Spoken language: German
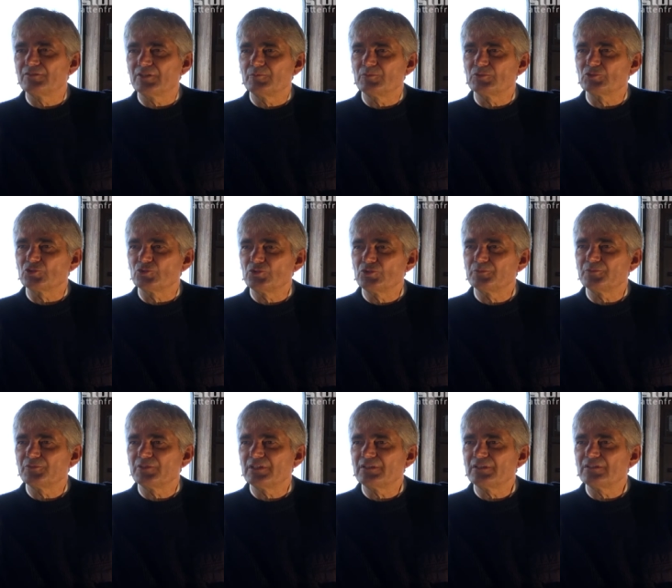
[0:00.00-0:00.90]
war ich mit dem Studium
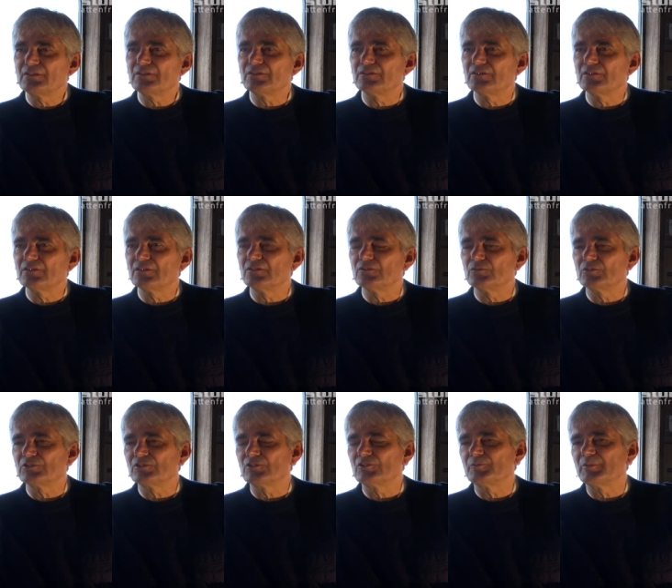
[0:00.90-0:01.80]
fertig, ne? ja. ne? also wo
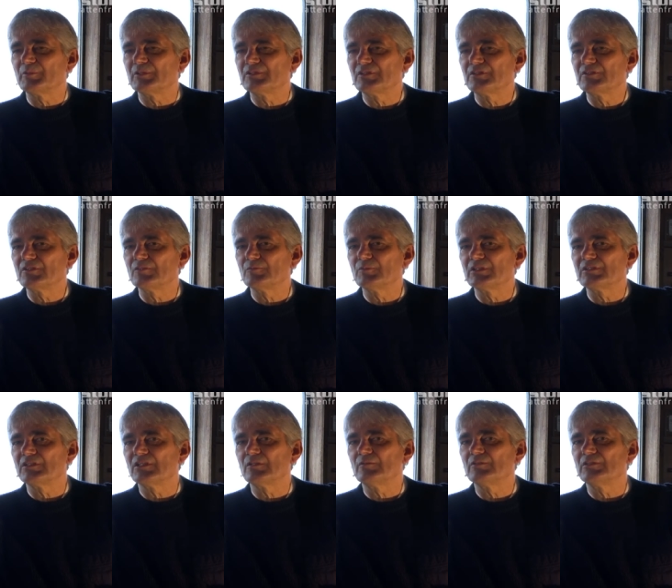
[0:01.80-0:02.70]
ich das Patent
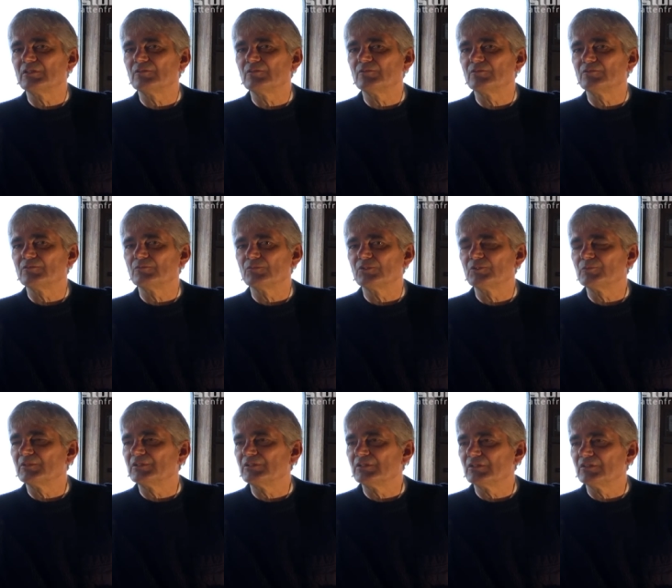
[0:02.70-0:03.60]
gemacht habe. Dann muss
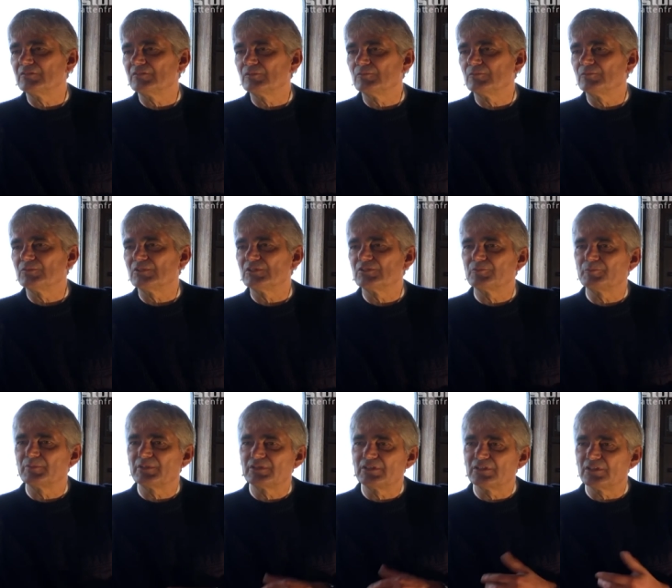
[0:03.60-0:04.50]
man ja, um das
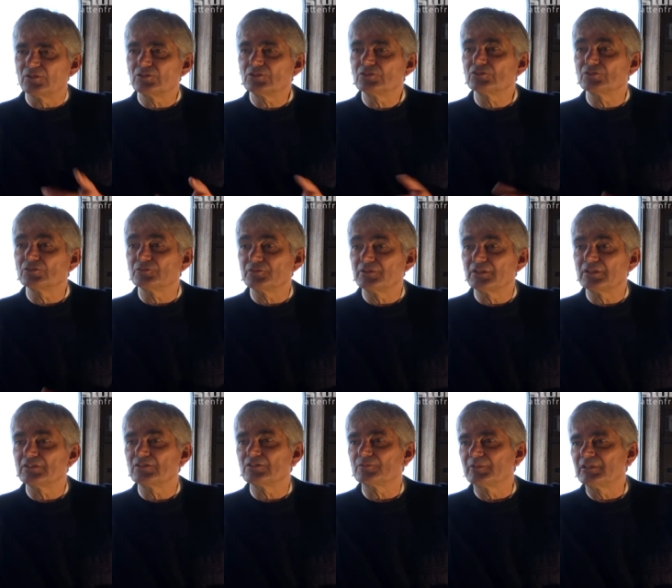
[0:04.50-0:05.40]
Patent
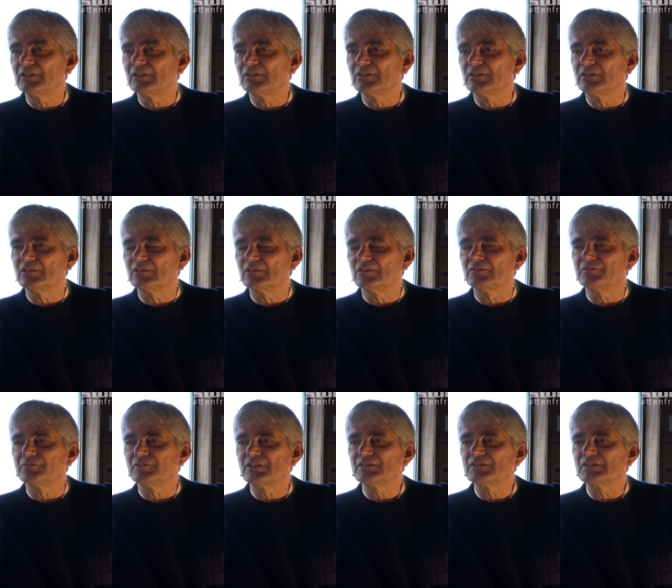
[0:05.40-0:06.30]
auszufahren, zwei Jahre äh,
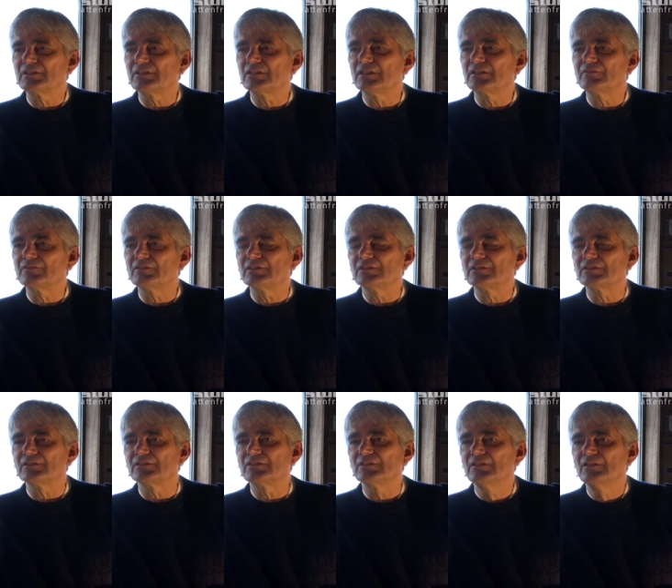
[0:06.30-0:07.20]
Fahrzeit
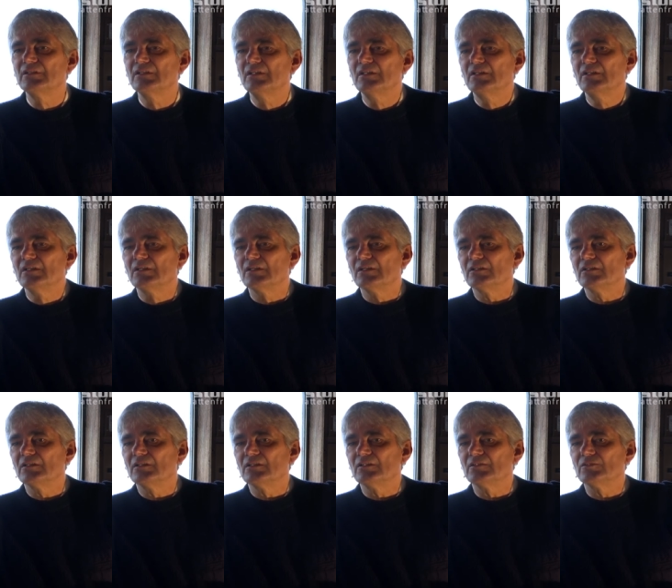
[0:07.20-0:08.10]
nachweisen, mhm.
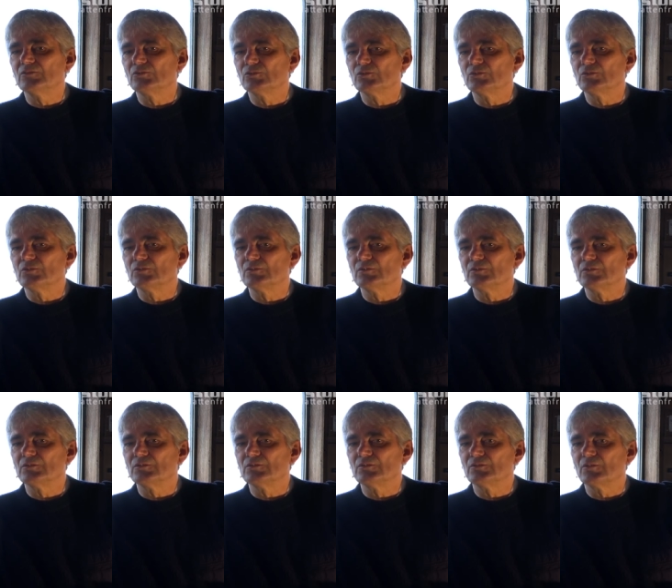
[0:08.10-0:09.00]
äh, so,
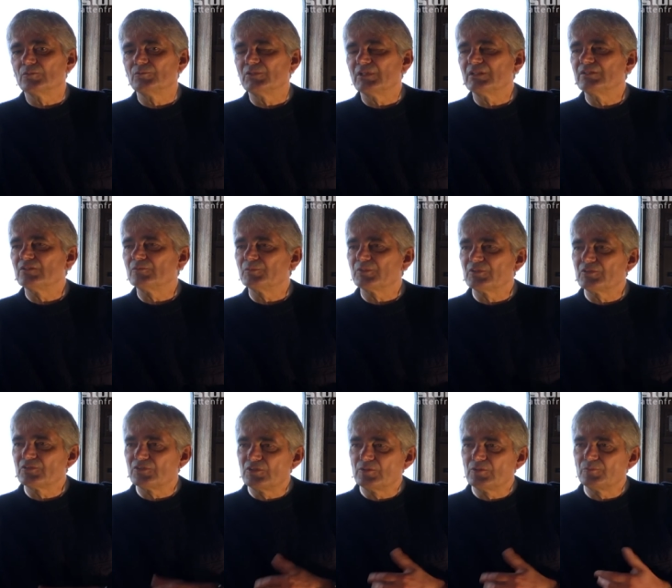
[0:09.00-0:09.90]
äh, um dann im
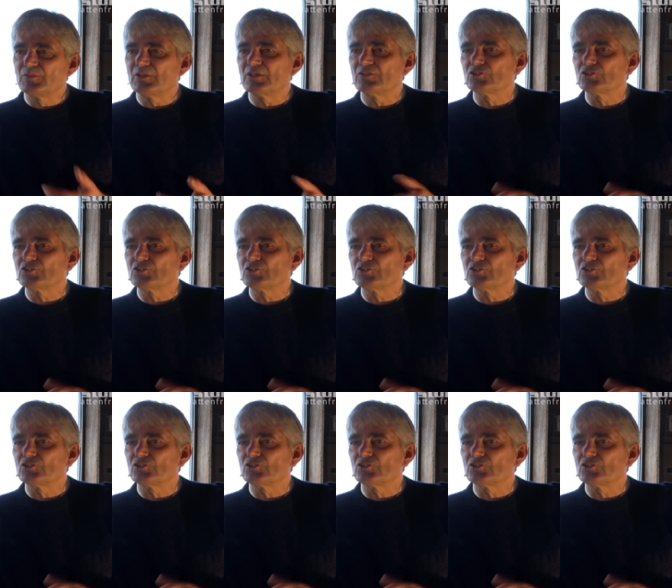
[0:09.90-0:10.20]
Prinzip dann